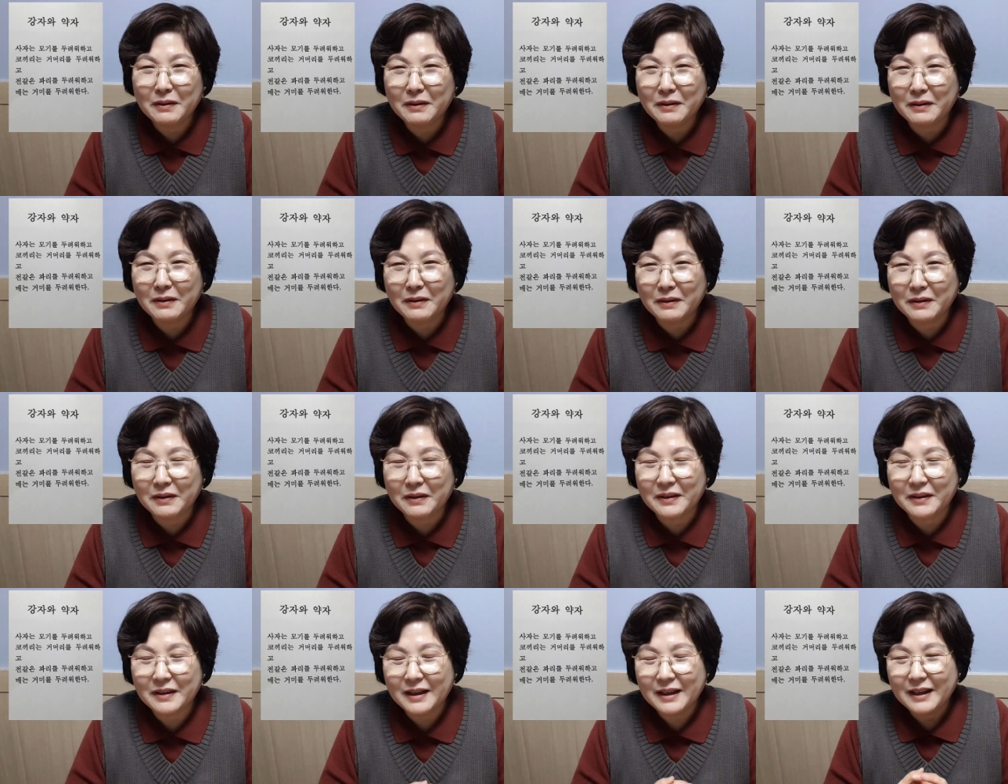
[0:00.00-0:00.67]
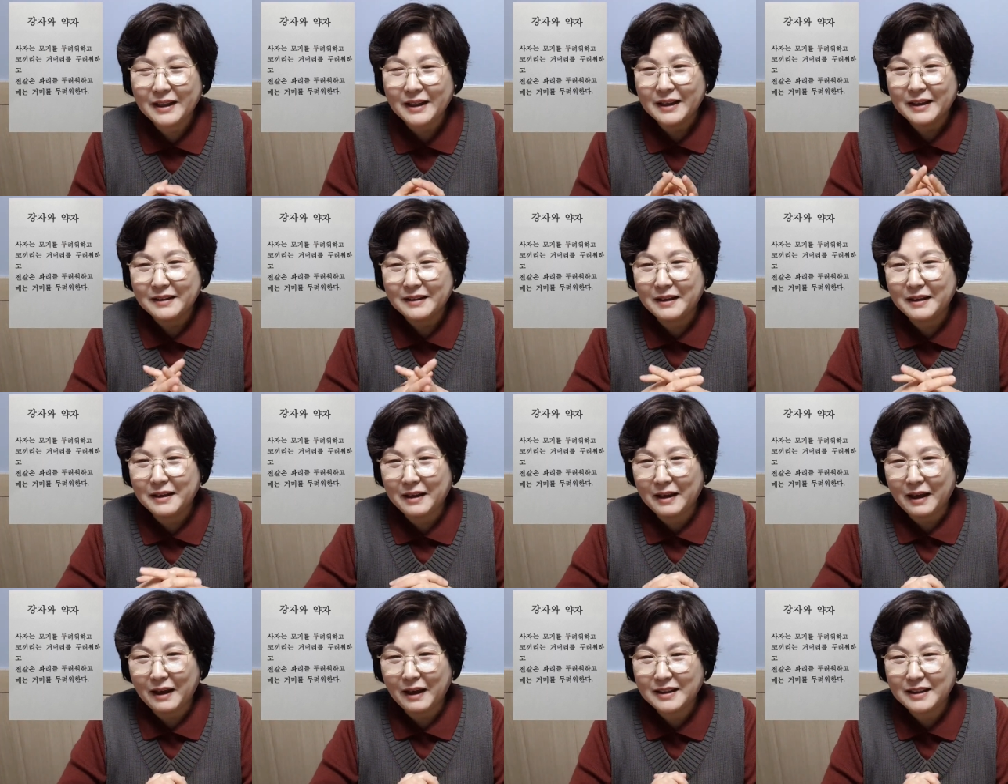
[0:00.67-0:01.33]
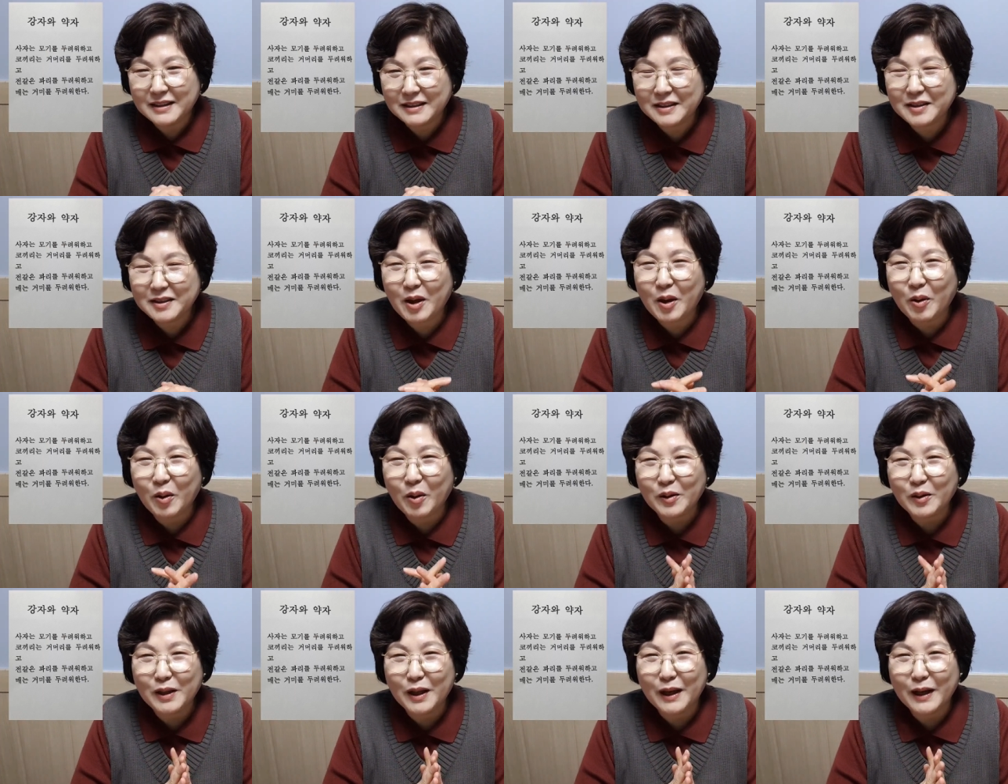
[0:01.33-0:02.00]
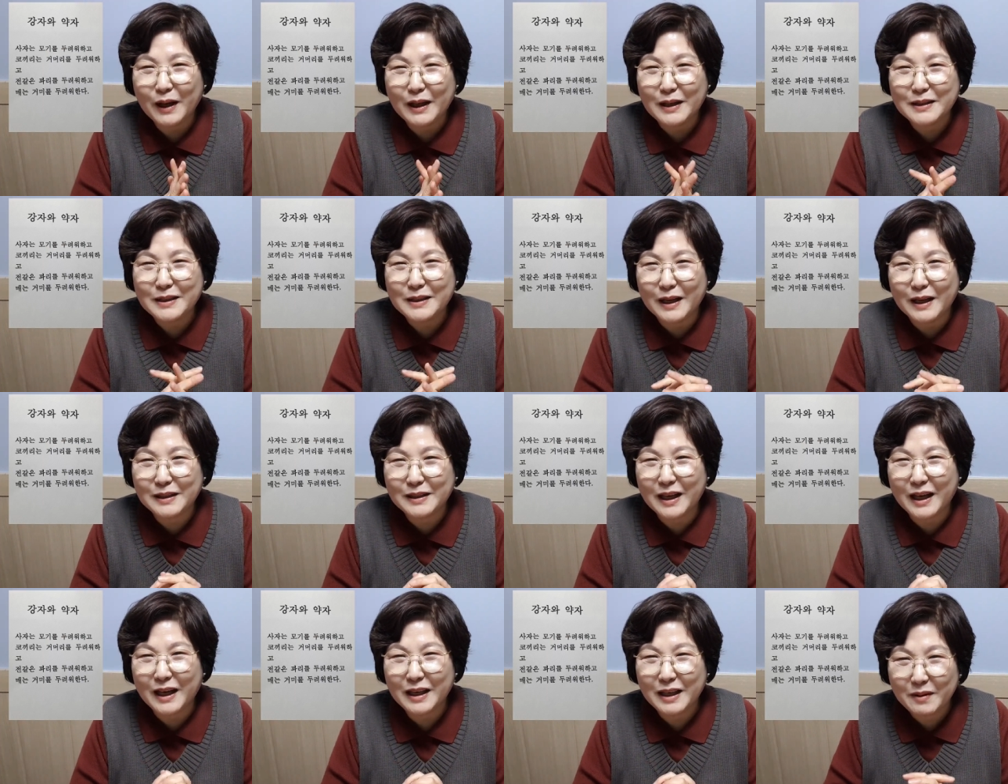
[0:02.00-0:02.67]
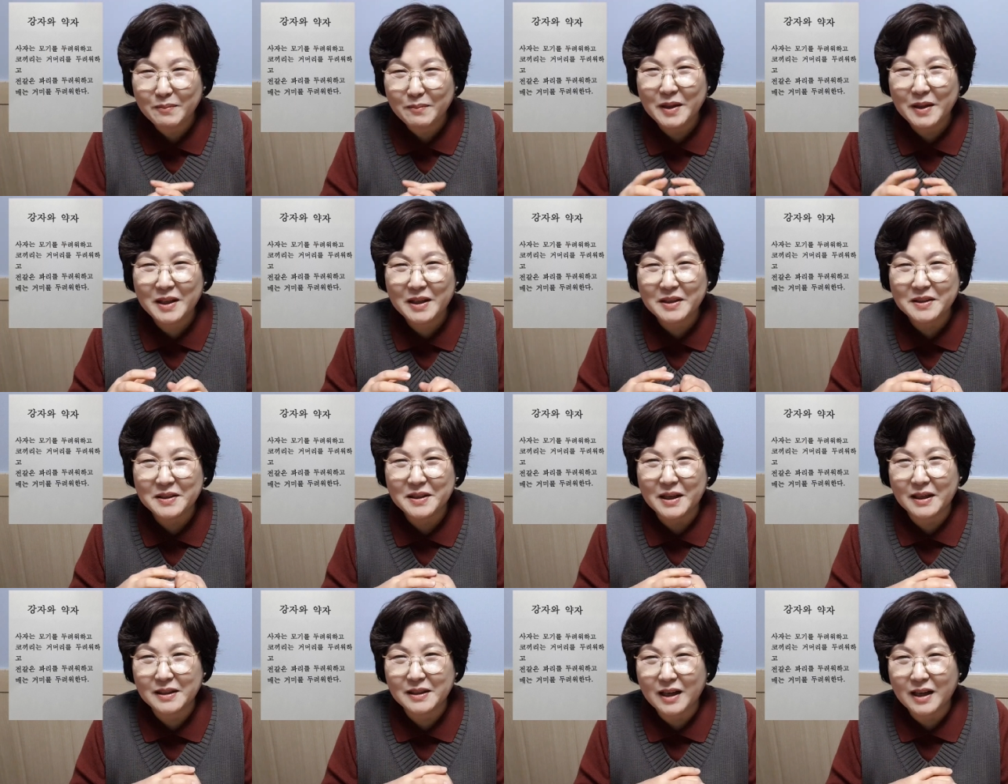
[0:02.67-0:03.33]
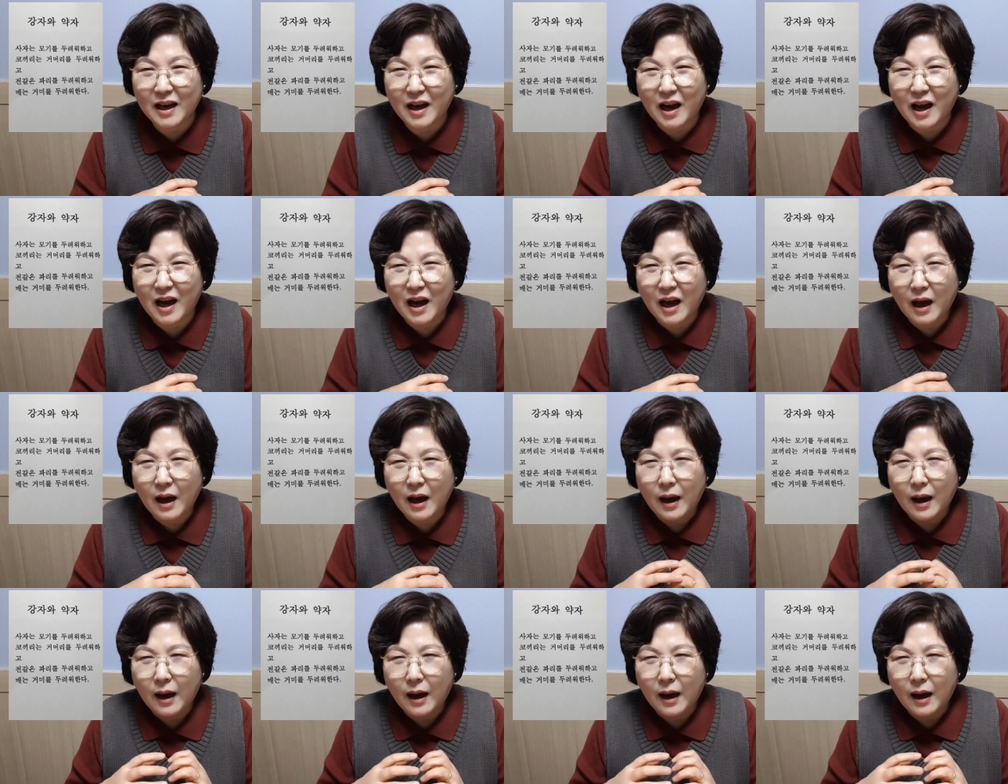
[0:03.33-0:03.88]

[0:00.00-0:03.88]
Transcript: 어. 네, 그렇게 커다란 사자, 힘 있는 사자,